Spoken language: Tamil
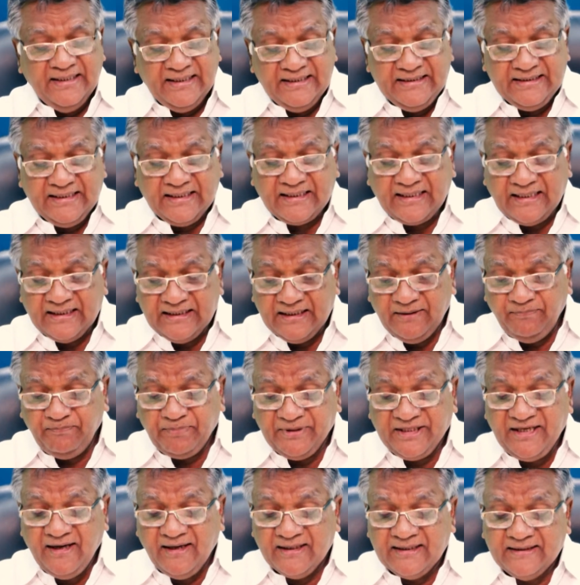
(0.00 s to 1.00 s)
இந்த
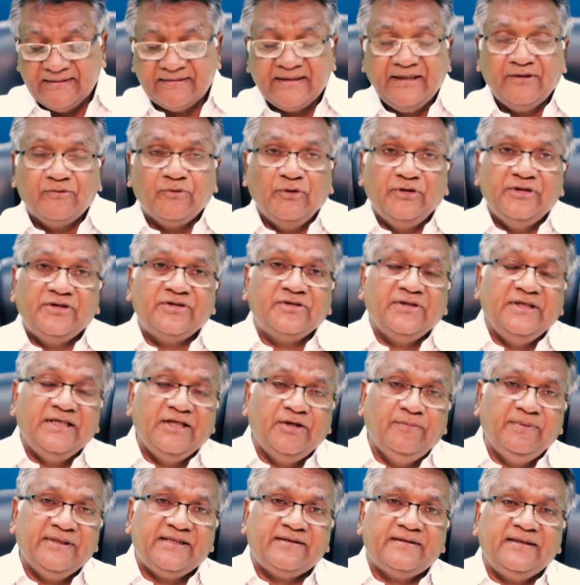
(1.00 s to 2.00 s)
கடற்பிரயாணத்தை குறித்து
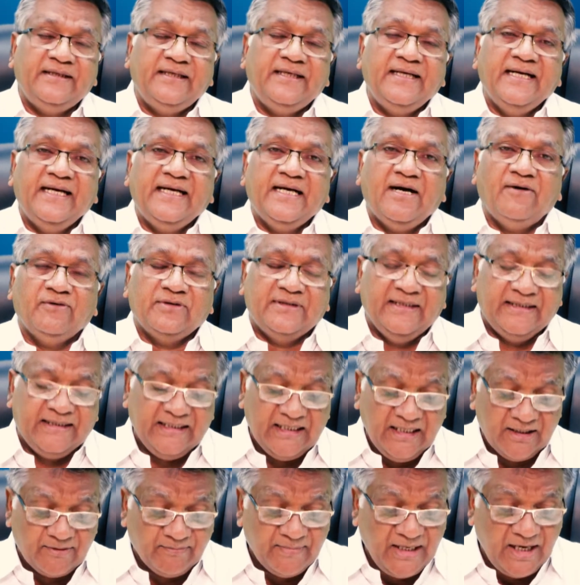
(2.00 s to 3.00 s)
இருபத்தி ஏழாவது
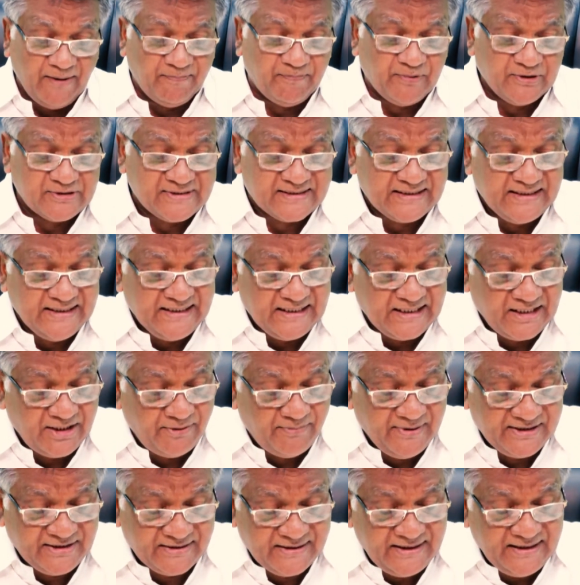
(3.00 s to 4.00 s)
அதிகாரம் அப்போ சிலர்
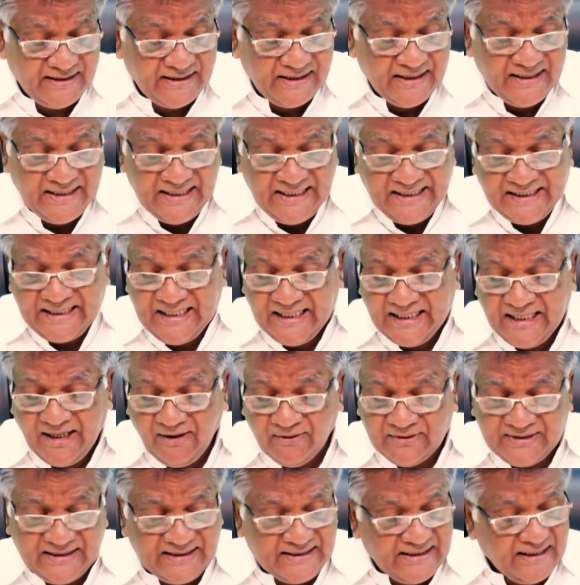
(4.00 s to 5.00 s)
இருபத்தி
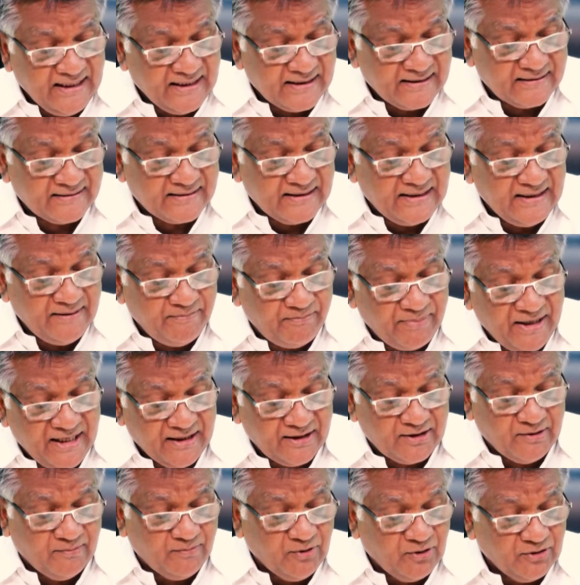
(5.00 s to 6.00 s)
ஏழாவது அதிகாரத்திலே
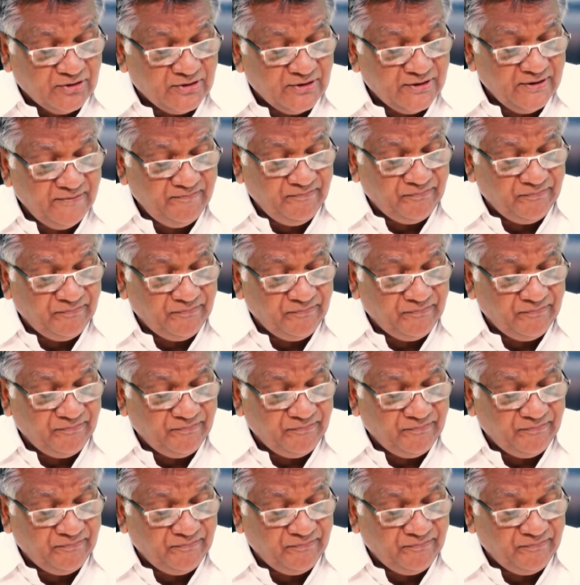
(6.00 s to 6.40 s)
பார்க்கும்பொழுது